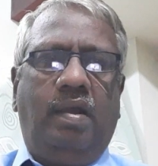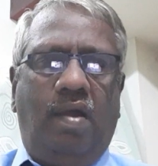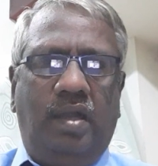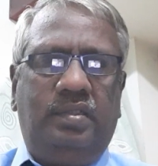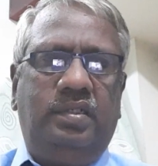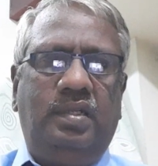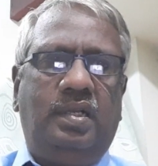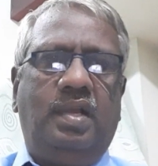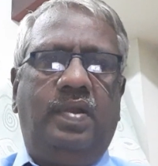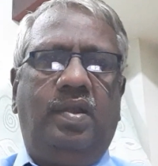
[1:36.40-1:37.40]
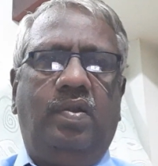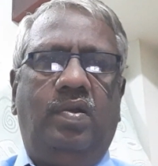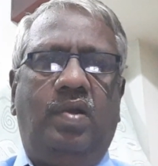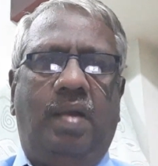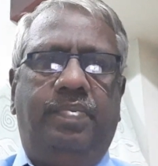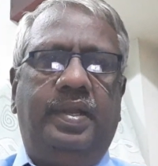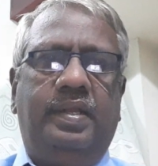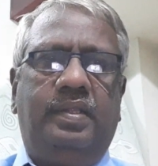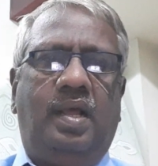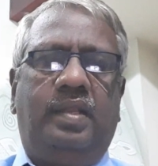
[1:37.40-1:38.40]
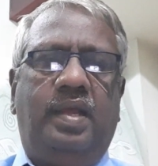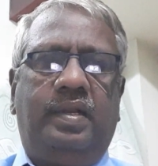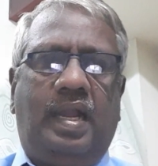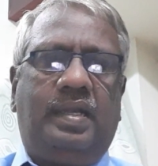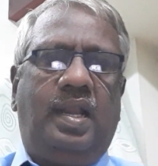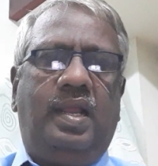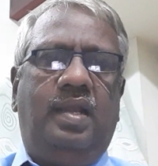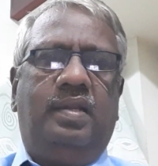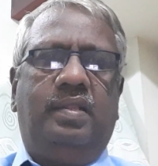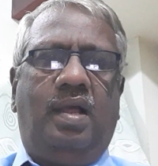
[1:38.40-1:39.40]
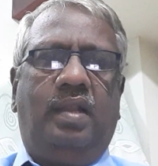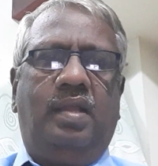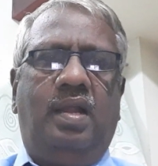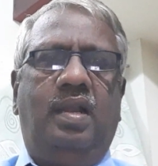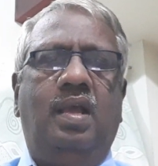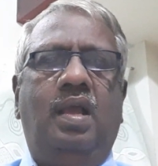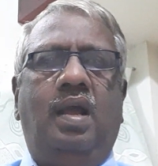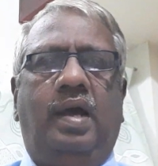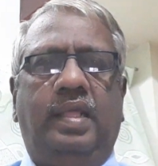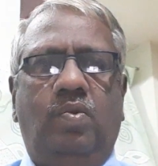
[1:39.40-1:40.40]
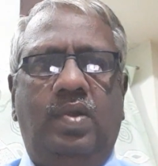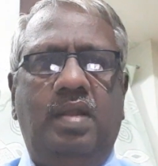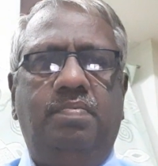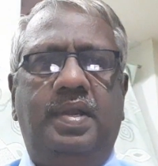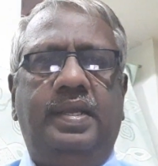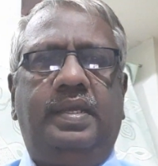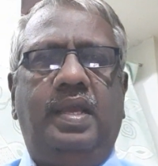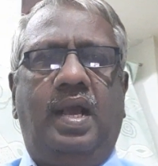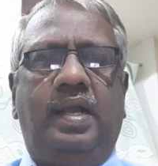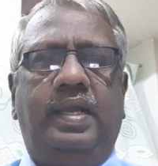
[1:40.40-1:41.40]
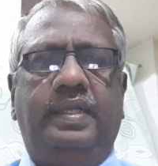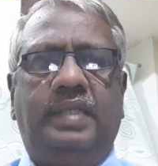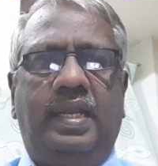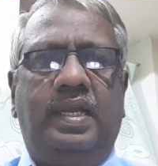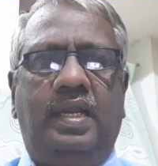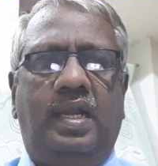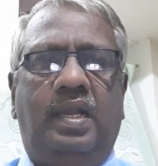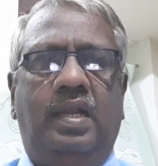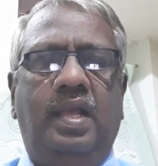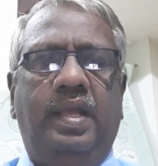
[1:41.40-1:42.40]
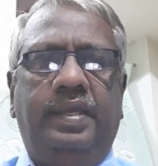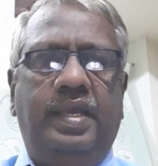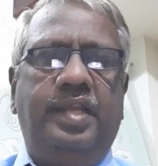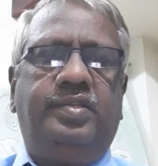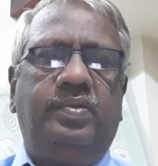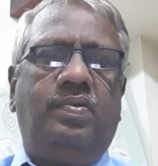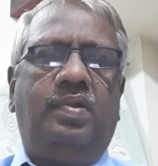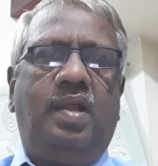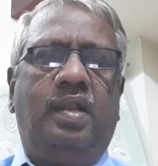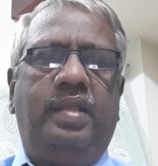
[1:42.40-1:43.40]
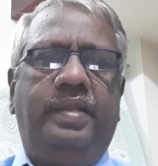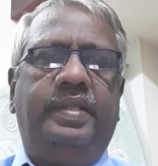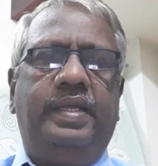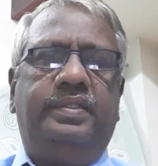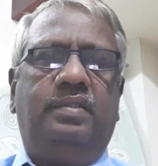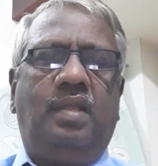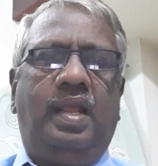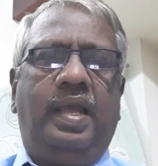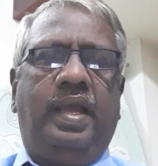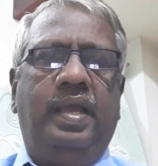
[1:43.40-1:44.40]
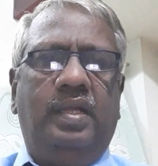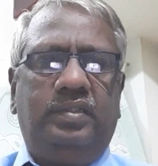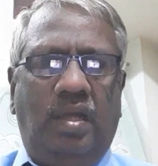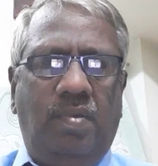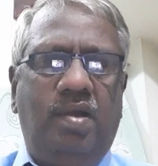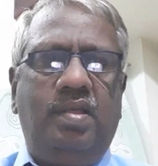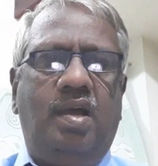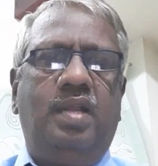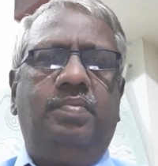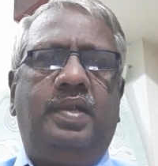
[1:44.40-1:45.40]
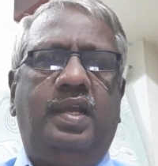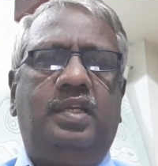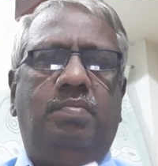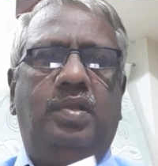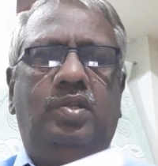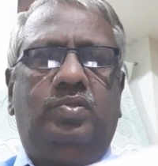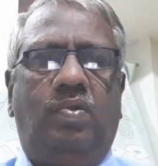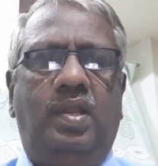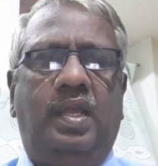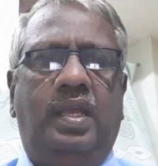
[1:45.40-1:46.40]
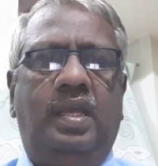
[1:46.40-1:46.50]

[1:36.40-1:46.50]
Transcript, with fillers: ஆட்சி இருக்க வேண்டும் அப்படி இருந்தால்தான் கட்டளைகள் இருந்தால்தான் அதை உடன்படிக்கையாக ஜனங்கள் ஏற்றுக்கொண்டால்தான் தேசத்தில் சமாதானம் கிடைக்கும் என்று சொல்லி